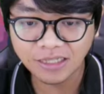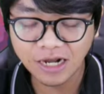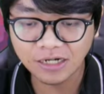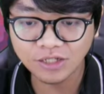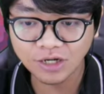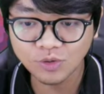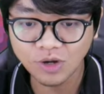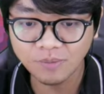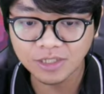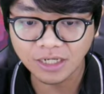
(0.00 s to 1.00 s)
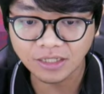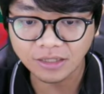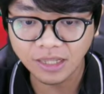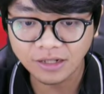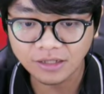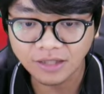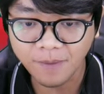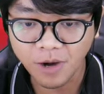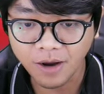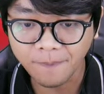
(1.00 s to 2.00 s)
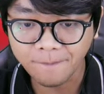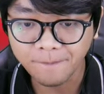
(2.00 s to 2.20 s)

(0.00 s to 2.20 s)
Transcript: Ini tiang listrik juga bisa kita tabrak.